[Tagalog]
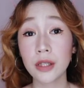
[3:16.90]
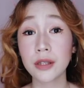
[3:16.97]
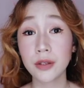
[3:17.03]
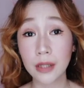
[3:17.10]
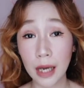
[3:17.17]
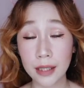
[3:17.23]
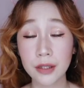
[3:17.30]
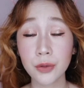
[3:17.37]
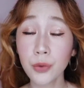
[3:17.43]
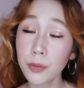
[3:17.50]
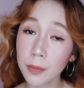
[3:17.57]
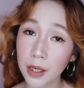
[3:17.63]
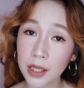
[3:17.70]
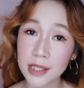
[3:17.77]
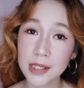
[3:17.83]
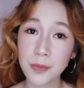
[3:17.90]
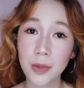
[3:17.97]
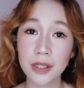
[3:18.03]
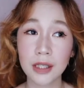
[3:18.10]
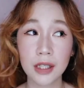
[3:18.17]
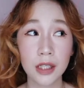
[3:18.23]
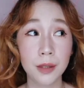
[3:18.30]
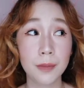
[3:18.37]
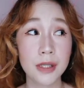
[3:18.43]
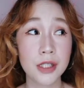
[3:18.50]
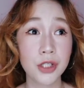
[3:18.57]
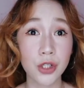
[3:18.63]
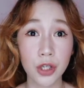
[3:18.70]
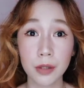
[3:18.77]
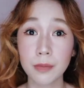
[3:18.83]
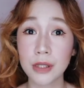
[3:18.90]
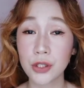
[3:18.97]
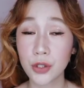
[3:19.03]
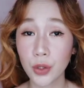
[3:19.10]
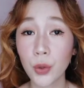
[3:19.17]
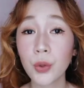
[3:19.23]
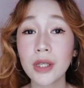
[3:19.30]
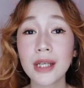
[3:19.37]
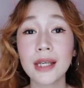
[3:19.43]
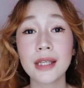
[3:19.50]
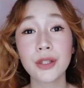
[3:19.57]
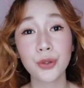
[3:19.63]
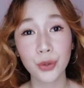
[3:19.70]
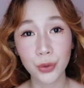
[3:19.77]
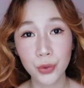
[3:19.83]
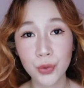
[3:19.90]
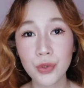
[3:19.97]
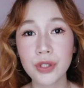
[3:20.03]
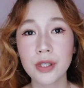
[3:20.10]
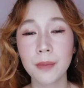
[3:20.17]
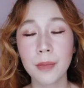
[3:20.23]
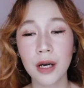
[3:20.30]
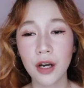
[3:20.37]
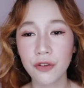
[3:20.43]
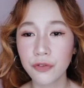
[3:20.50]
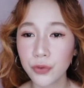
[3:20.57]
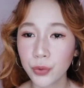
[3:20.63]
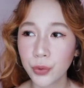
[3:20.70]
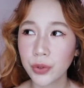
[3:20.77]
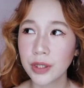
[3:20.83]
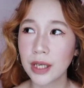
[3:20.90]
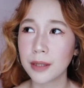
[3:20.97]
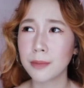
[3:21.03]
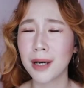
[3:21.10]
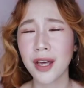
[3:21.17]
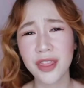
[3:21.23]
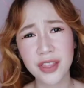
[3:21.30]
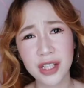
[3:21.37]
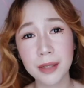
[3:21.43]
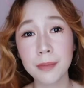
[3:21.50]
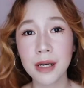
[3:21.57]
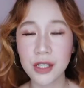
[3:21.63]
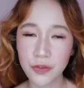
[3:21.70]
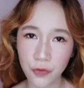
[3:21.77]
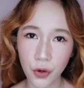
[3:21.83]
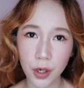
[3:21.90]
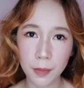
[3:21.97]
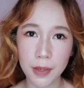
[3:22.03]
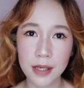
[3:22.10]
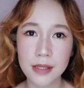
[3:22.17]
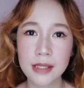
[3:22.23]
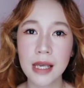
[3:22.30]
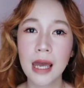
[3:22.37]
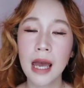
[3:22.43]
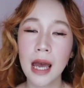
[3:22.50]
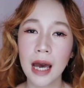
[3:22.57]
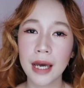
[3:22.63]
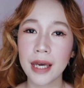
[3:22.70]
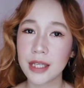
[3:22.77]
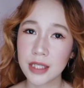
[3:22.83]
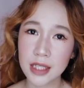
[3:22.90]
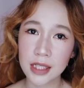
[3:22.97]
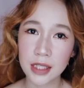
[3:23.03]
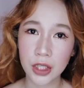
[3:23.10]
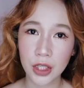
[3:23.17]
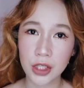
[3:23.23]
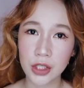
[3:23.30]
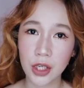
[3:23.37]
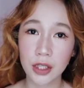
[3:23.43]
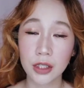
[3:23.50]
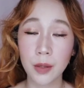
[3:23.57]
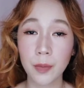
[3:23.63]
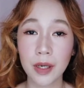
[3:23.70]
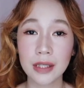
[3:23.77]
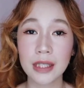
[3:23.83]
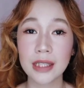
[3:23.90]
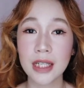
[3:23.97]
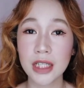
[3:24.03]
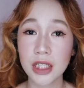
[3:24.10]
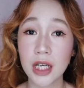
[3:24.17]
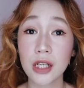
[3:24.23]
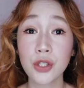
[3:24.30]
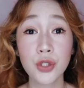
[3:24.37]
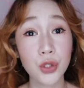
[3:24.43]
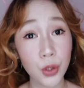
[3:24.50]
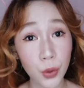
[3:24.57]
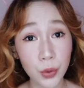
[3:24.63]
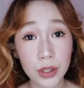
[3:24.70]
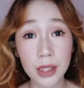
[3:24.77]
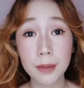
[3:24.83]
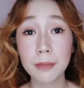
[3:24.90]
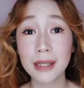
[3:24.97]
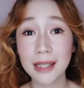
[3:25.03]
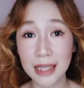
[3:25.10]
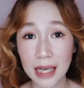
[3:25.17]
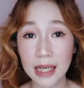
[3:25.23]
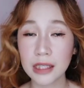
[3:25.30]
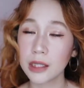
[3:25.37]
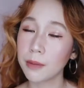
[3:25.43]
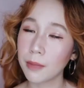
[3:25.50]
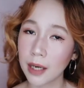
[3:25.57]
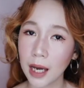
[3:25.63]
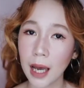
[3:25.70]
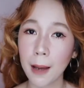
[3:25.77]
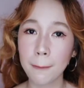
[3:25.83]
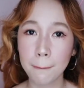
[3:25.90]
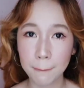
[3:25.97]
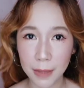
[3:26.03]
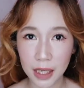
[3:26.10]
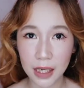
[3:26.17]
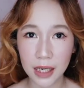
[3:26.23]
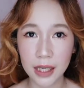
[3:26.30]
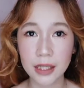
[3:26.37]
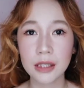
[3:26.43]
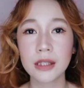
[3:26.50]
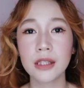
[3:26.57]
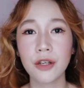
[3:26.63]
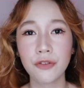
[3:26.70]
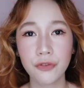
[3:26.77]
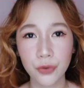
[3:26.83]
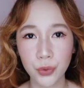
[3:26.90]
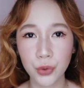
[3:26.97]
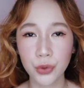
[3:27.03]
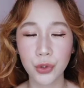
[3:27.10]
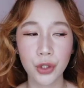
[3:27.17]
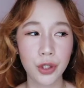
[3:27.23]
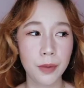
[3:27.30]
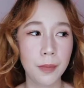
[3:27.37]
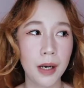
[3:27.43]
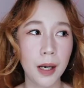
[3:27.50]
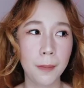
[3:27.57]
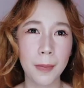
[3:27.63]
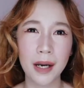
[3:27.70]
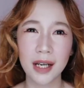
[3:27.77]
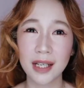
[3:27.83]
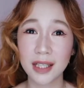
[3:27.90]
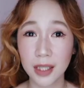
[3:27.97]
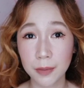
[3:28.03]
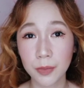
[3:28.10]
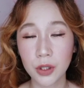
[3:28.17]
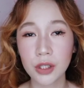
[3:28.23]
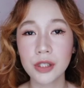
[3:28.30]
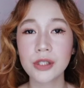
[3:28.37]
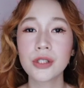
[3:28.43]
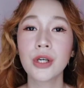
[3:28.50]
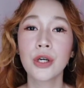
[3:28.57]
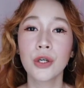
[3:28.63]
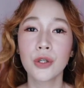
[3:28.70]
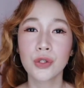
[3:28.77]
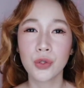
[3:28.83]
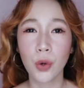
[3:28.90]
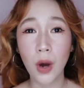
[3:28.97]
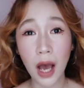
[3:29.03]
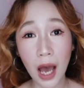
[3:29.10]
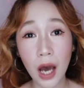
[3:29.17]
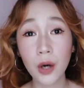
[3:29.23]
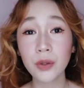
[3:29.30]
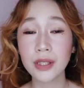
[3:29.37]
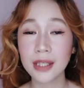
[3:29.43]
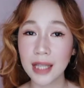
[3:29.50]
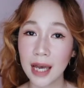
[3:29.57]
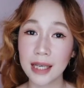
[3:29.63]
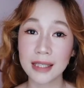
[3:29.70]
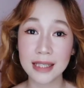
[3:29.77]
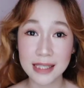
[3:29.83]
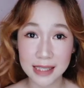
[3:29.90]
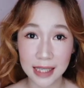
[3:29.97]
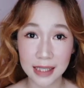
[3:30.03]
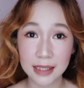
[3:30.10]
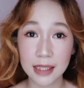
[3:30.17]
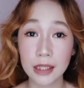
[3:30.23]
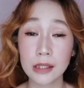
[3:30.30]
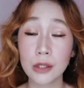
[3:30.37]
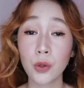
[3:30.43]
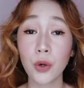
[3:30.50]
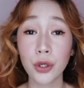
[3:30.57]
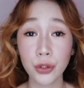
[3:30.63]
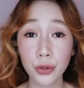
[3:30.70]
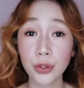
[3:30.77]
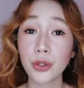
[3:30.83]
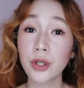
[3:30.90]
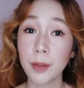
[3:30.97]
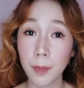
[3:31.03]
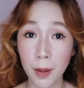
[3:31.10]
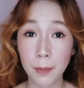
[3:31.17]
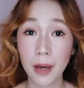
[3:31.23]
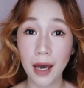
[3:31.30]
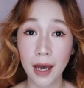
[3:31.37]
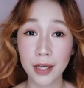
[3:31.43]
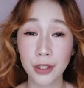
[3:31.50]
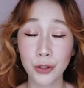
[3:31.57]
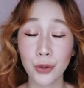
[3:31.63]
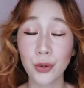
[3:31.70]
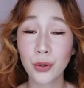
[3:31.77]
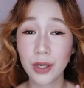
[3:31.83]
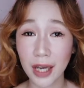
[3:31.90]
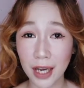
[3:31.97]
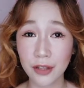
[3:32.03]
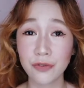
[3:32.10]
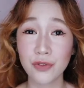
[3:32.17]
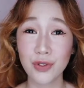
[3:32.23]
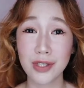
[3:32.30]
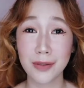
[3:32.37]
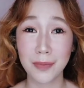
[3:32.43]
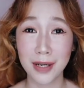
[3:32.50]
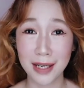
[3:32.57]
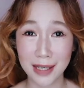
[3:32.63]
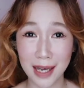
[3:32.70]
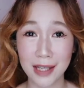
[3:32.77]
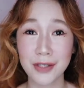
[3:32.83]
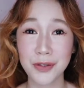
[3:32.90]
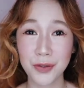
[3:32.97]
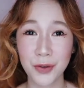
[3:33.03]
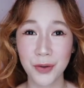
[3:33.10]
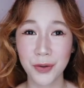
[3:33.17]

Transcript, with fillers: at, at 2 months, pwede ka na mag-start mag-slowly introduce ng mga food and mga 3 months, 4 months, ayan, dyan na nag-start na pwede na siyang slowly bigyan ng mga pellet na food or yung mga parang kibbles. So, how did I decided kung ano yung ipapakain kong cat food sa mga cats